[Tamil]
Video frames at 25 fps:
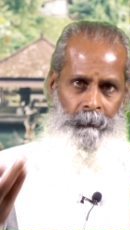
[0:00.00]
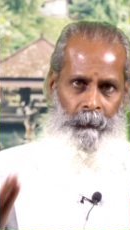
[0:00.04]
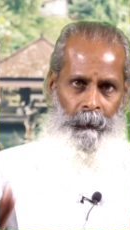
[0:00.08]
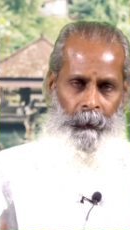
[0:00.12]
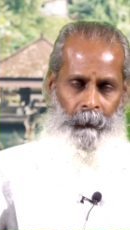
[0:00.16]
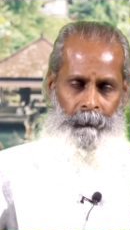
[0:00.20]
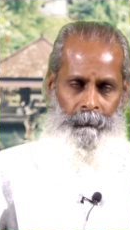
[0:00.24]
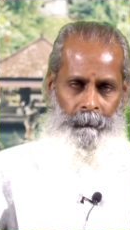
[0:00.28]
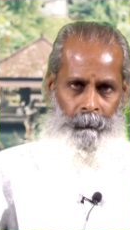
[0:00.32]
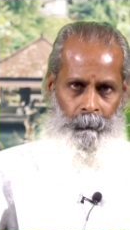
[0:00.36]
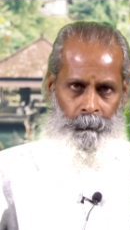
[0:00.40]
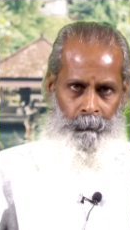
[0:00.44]

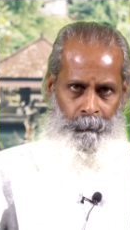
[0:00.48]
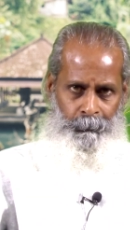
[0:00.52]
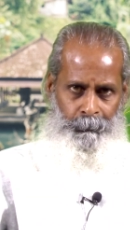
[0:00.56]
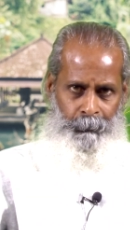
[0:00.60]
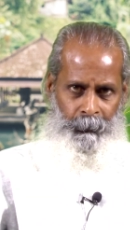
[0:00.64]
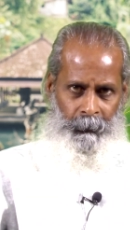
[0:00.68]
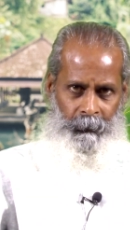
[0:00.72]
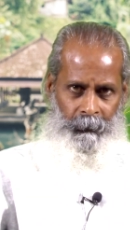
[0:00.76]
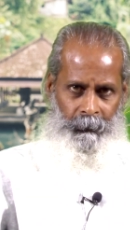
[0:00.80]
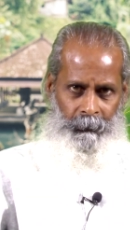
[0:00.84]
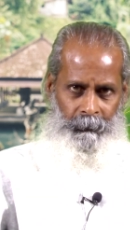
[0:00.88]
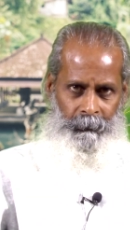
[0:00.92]
அந்த
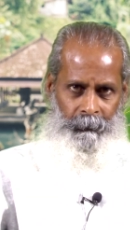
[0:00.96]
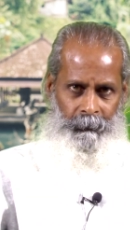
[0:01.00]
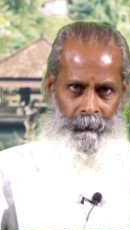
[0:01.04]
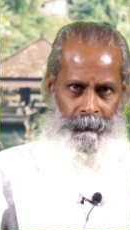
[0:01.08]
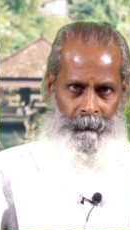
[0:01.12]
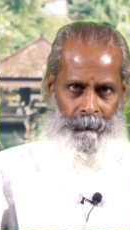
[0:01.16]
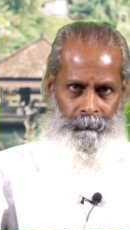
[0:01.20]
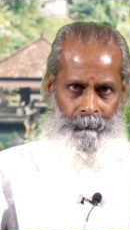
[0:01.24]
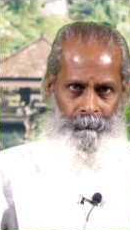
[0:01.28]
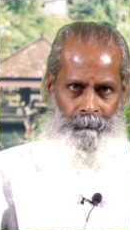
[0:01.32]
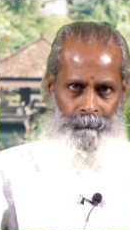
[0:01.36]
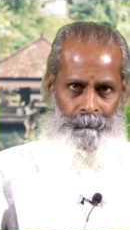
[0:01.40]
உப்பானது
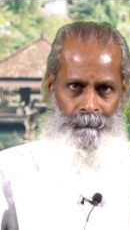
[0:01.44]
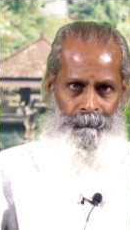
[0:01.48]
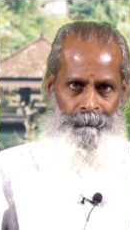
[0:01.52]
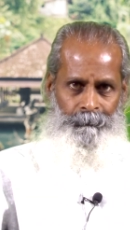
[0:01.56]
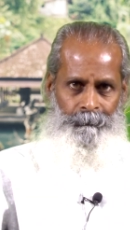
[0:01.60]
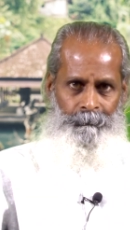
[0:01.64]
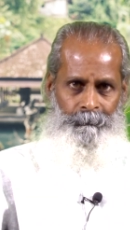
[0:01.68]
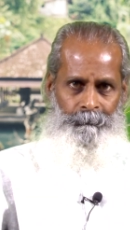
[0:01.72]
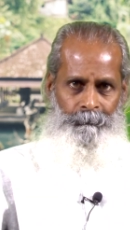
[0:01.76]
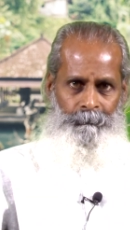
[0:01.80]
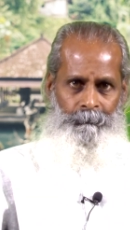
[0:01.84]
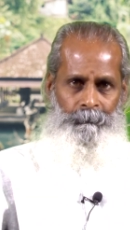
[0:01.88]

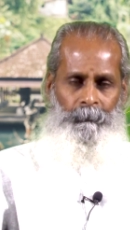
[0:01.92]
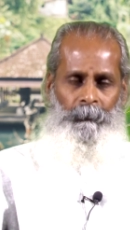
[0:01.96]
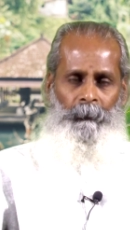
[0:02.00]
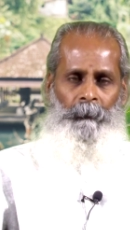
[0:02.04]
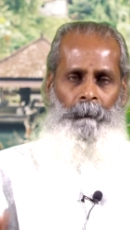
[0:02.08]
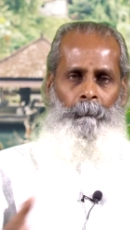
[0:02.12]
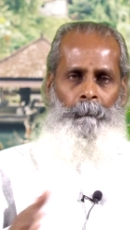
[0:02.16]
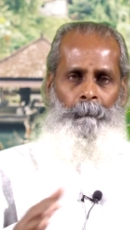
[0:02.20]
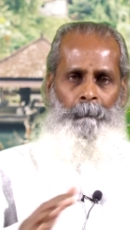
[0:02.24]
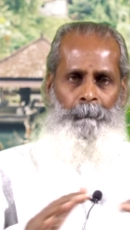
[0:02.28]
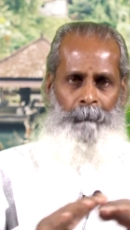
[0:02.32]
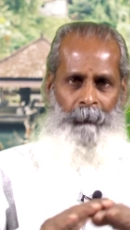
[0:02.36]

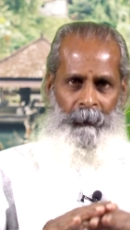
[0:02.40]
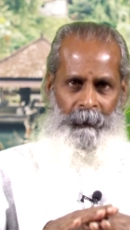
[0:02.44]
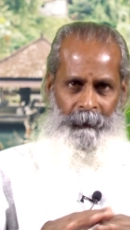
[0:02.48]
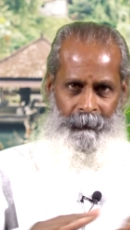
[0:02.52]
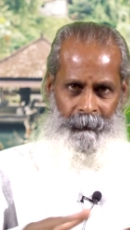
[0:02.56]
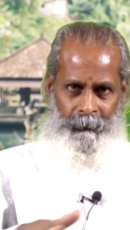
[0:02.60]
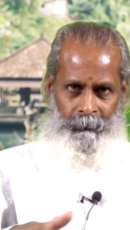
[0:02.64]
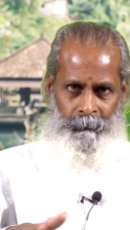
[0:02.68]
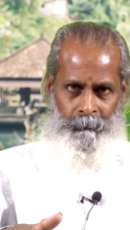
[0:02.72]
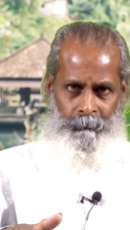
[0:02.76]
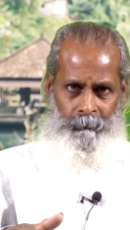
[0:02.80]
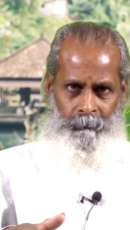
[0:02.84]

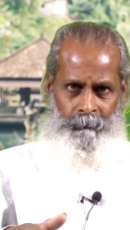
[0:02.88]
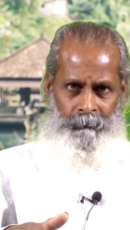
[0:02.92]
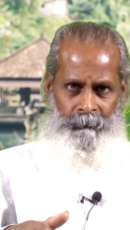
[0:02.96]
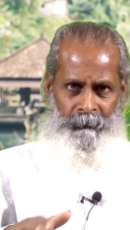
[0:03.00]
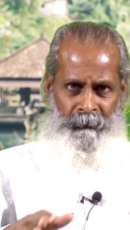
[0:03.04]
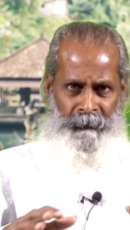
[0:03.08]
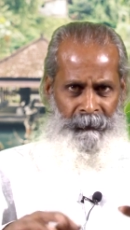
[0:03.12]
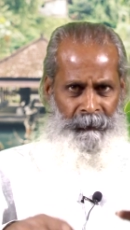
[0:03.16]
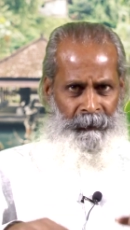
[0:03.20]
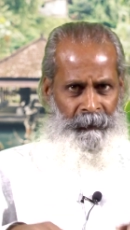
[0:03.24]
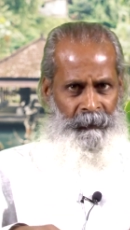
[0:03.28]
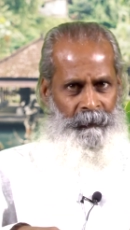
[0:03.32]
படியும்
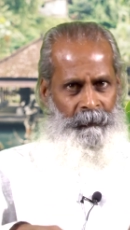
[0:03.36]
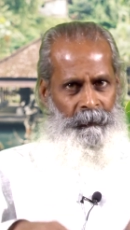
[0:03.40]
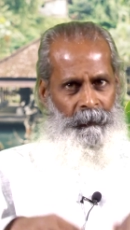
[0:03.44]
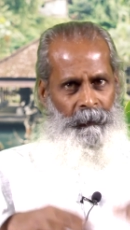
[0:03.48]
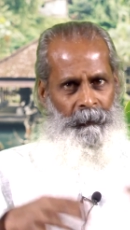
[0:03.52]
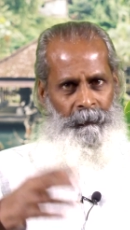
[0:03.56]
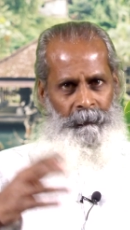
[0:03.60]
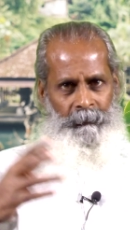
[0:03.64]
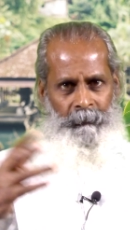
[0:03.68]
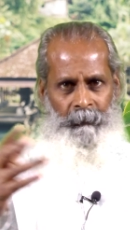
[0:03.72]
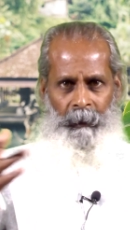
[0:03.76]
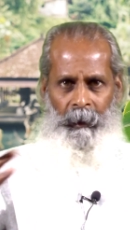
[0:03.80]

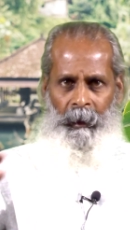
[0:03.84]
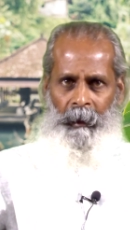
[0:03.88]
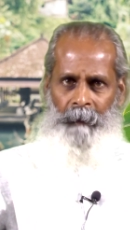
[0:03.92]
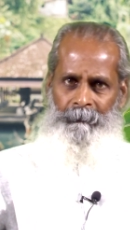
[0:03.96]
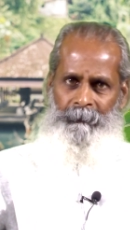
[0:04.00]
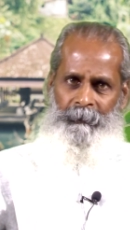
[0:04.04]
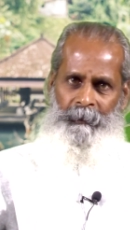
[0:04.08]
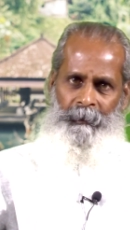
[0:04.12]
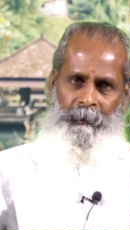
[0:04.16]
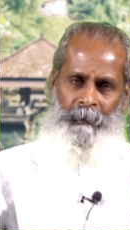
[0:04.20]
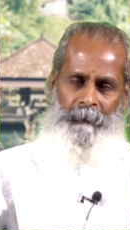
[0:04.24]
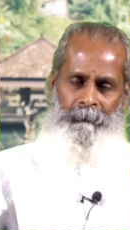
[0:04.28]
நீரானது
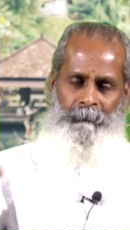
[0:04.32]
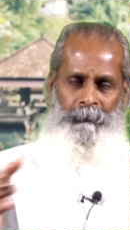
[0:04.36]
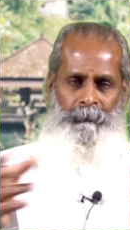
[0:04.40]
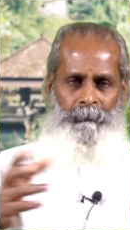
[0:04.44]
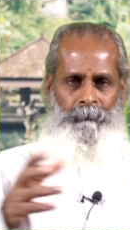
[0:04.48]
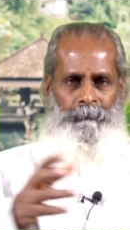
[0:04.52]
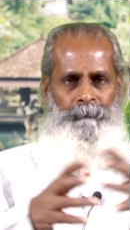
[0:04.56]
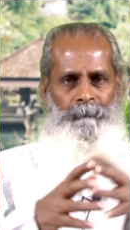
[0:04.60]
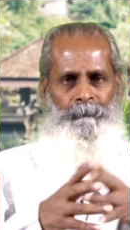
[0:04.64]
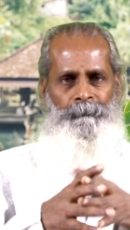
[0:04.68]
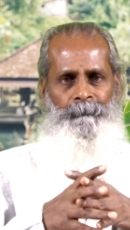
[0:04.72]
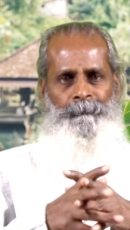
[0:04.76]

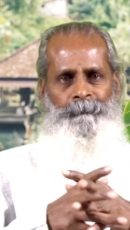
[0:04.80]
ஆவியாகிவிடும்